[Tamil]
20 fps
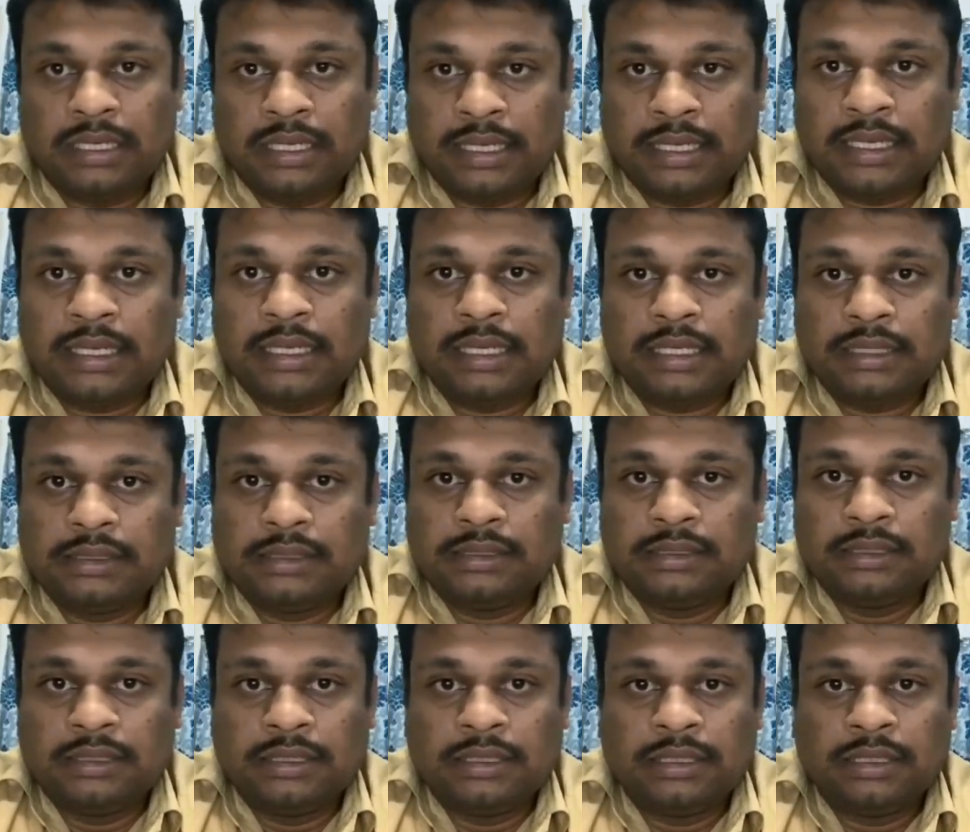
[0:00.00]
ஏன்னா அது
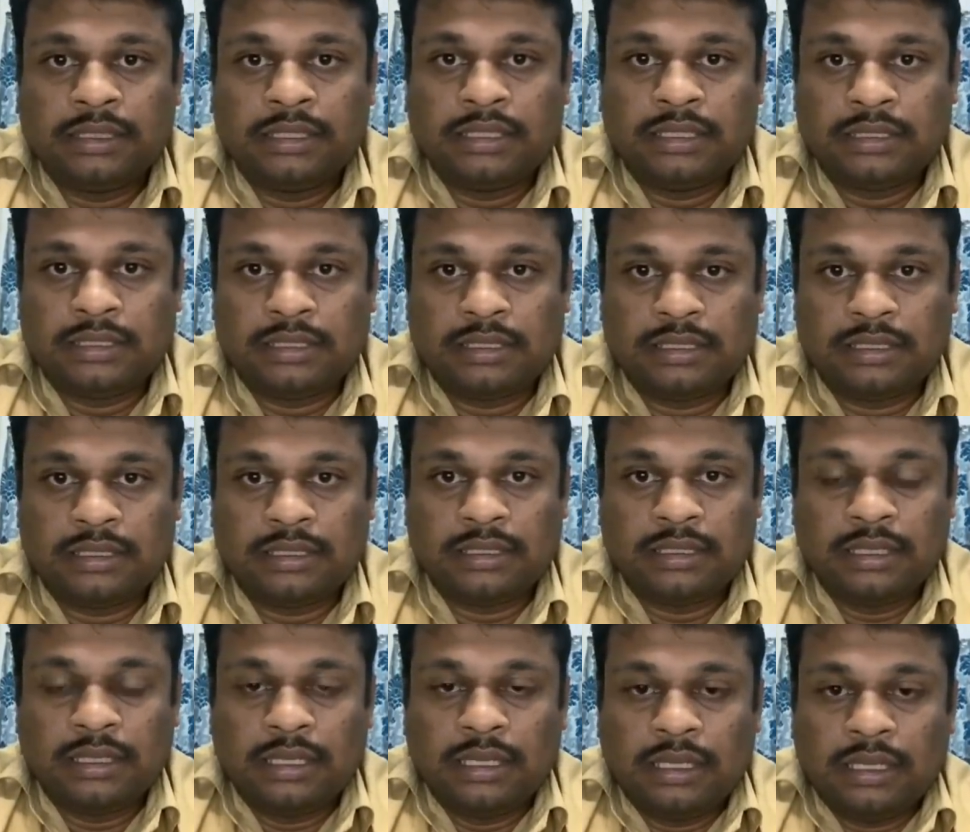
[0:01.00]
இந்த
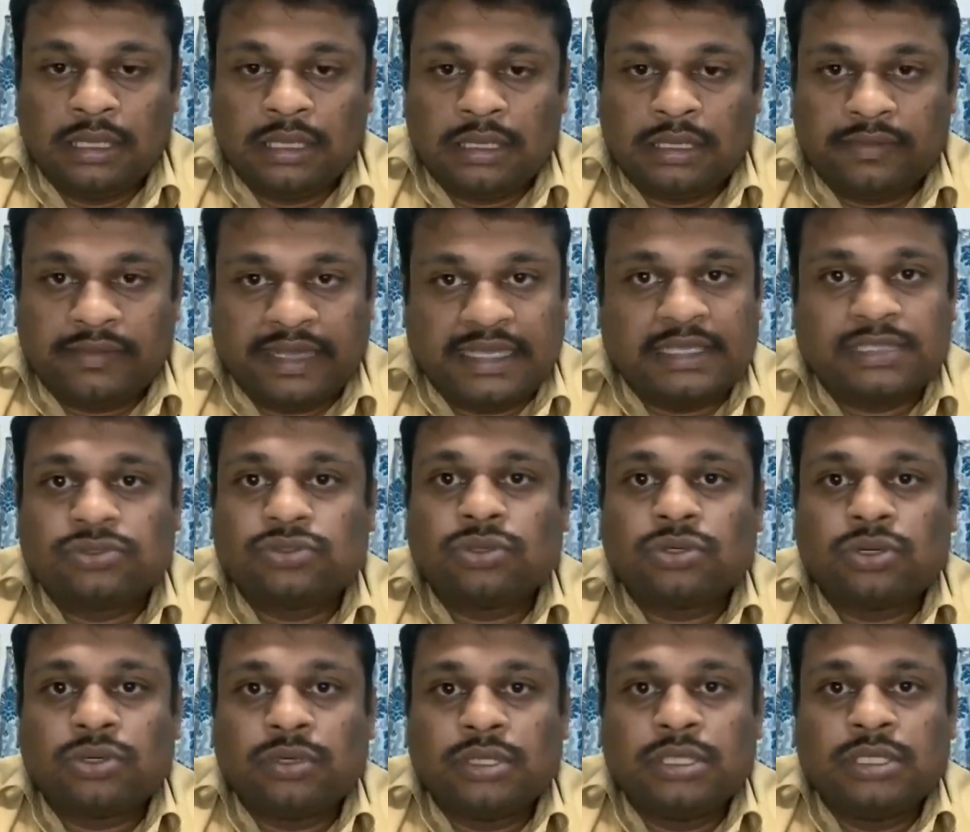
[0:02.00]
வைரஸ்
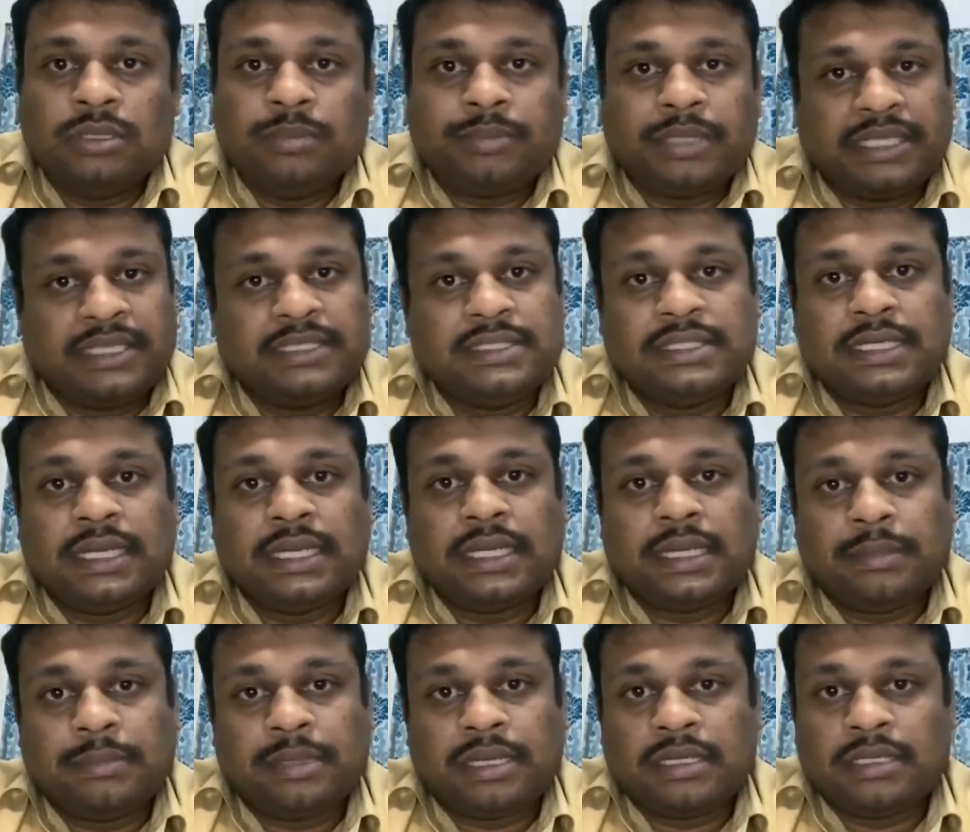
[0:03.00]
தொற்று வந்து பதினஞ்சு
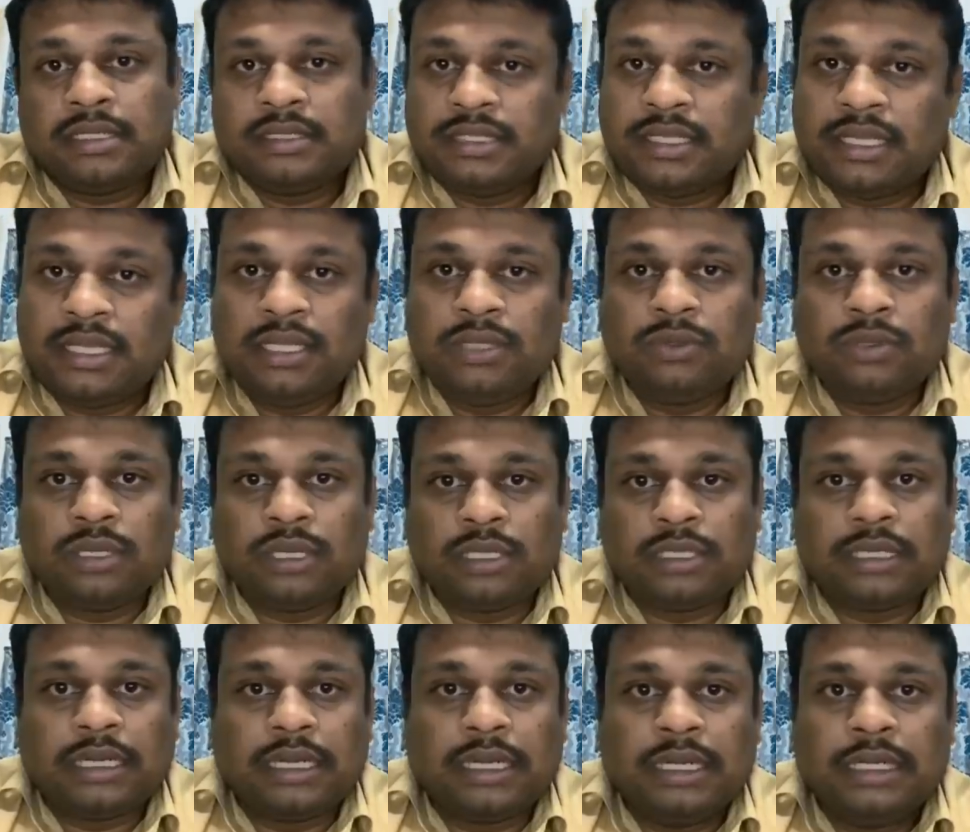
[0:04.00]
நாளுக்கு அப்புறம் தான்
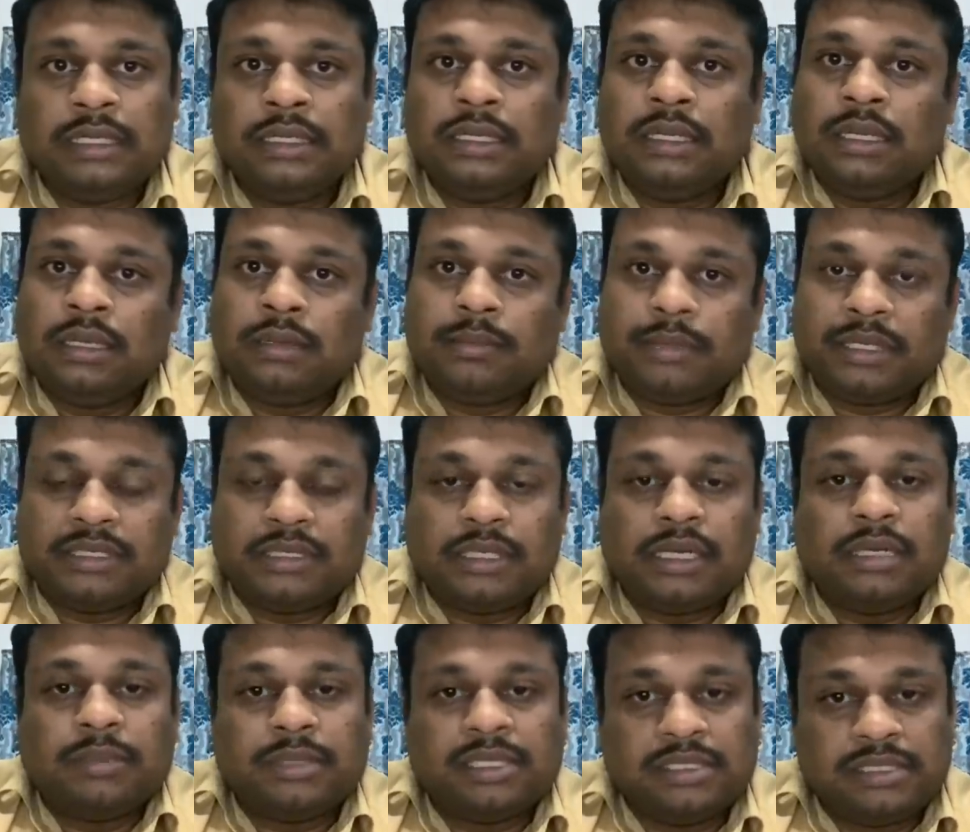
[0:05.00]
தெரியுங்கிறதுனால பத்து
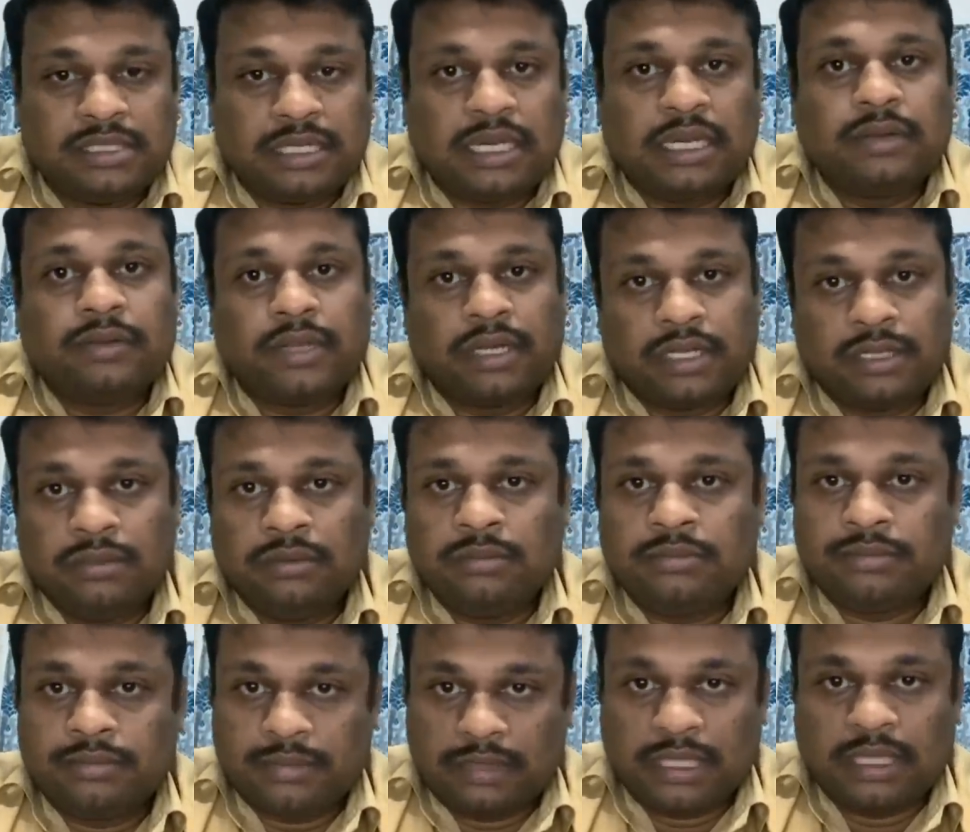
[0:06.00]
நாள் பதினஞ்சு நாள் வரைக்கும்
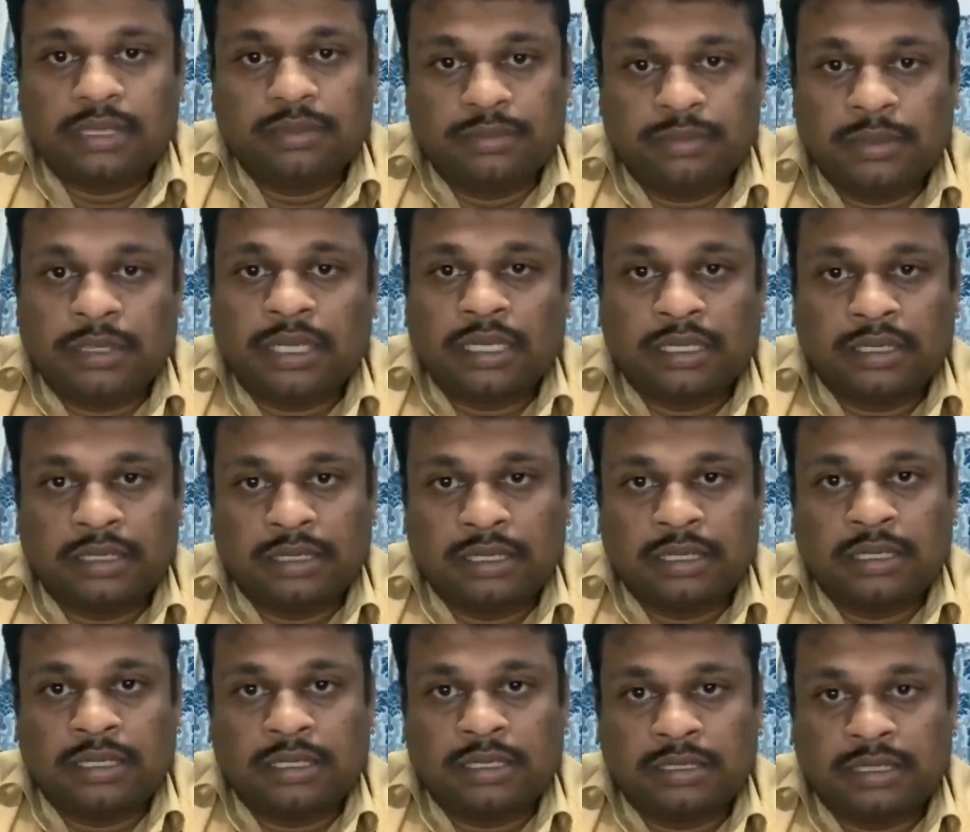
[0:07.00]
அங்கே அங்கே
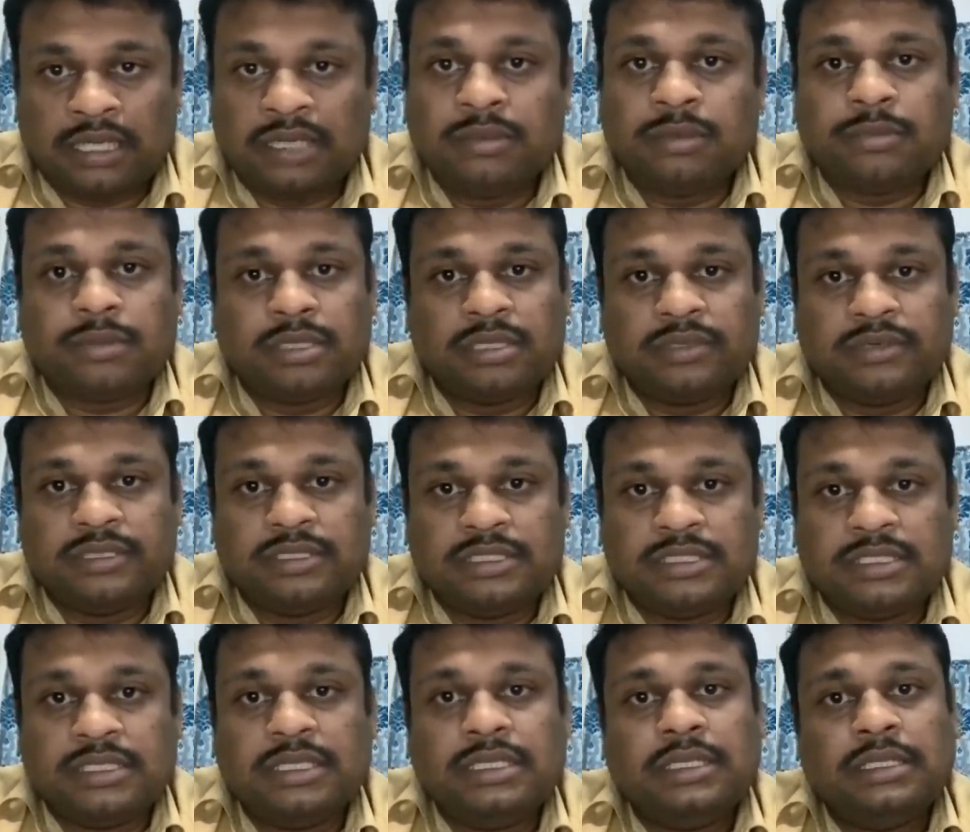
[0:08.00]
தனிமைப்படுத்த
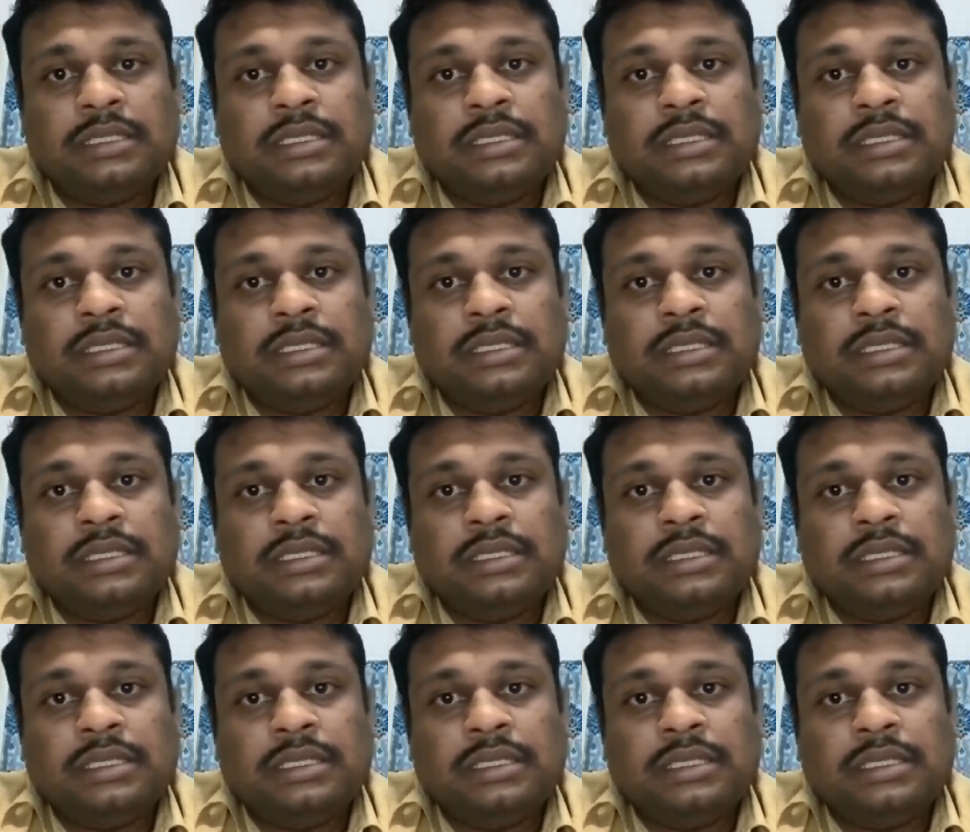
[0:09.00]
வச்சுட்டு